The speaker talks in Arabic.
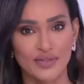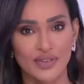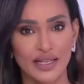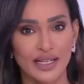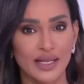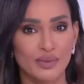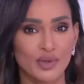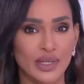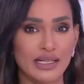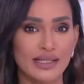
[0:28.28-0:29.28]
كشف
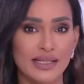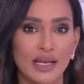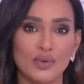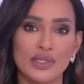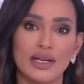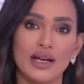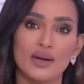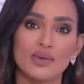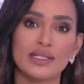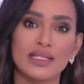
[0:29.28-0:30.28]
نائب رئيس
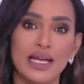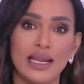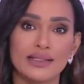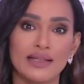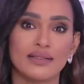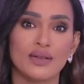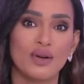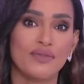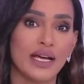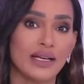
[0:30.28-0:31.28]
الوزراء الروسي ألكسندر
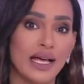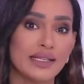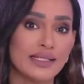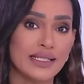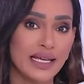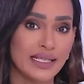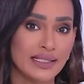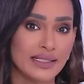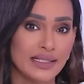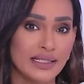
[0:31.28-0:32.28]
نوفاك عن
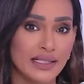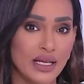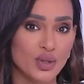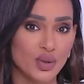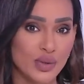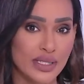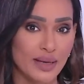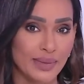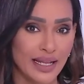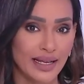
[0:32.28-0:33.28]
زيادة إنتاج
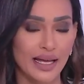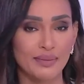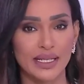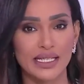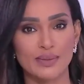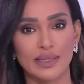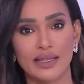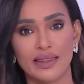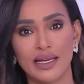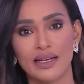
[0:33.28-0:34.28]
روسيا من الخام
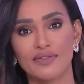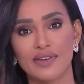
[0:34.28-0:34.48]
بنسبة